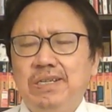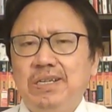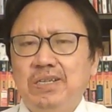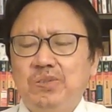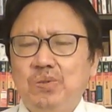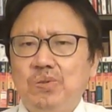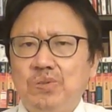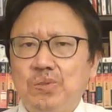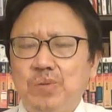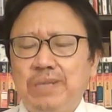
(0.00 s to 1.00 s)
而中共
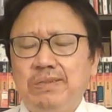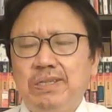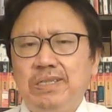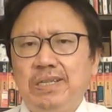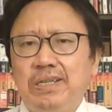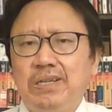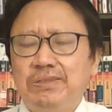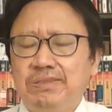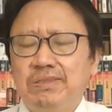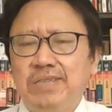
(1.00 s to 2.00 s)
就宣称赢得了
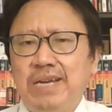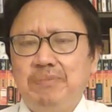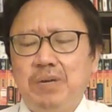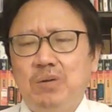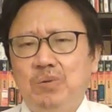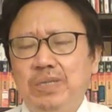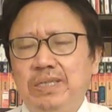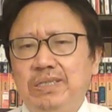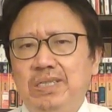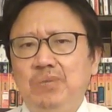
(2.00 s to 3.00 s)
十年宝贵的
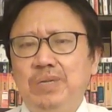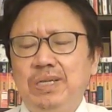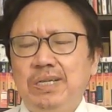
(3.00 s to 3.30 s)
机遇，